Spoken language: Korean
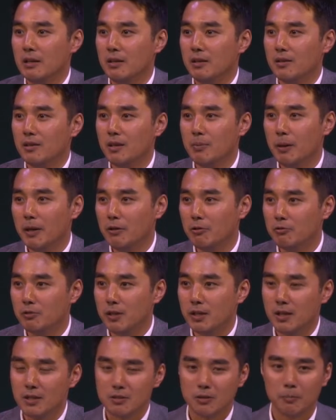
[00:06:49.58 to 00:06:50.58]
그게 바로
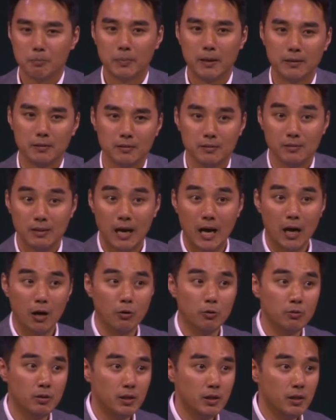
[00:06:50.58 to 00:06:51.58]
우리가 접하는
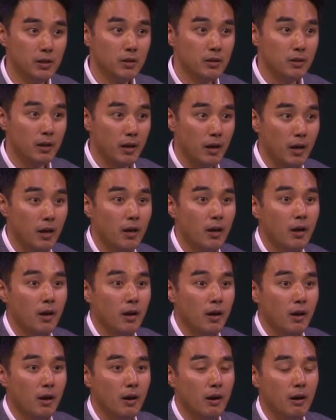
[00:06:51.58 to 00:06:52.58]
라오디게야의
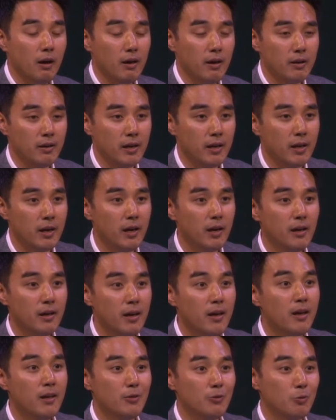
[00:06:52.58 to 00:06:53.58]

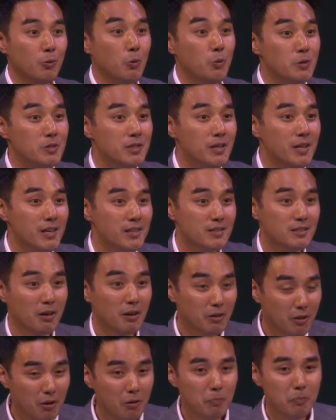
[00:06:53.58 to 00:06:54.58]
어, 도시의
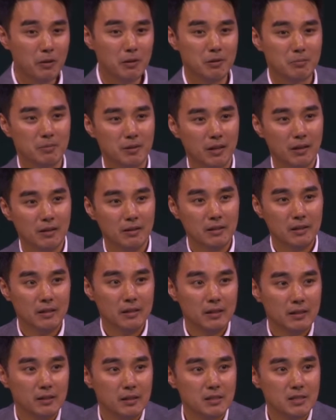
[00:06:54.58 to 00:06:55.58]
형편입니다.
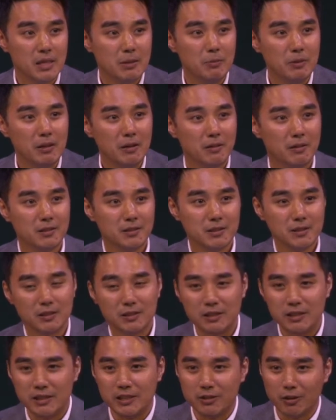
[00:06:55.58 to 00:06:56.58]
근데 재미난 것은
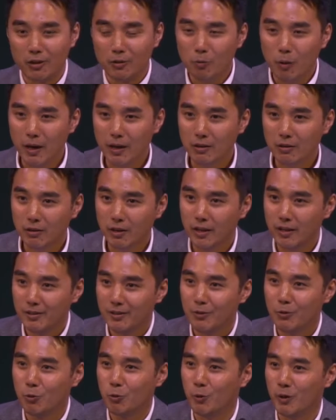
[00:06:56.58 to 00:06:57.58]
그런 환경에
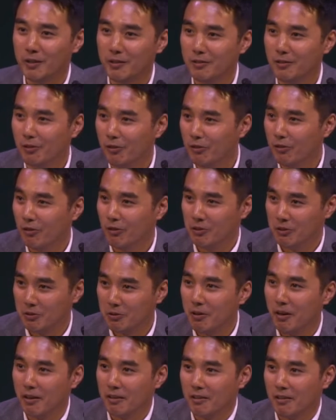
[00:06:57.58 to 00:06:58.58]
있는 교회는
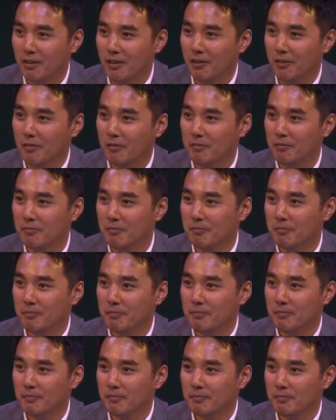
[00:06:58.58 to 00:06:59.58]
어떠할까요?
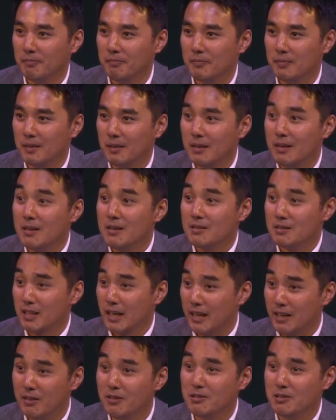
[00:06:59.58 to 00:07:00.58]

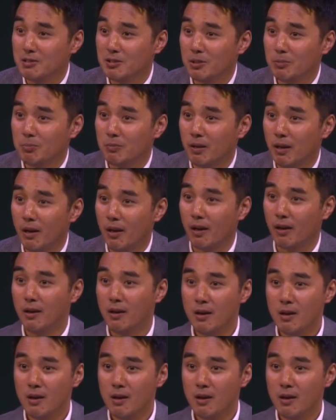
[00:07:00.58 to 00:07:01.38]
자연스럽게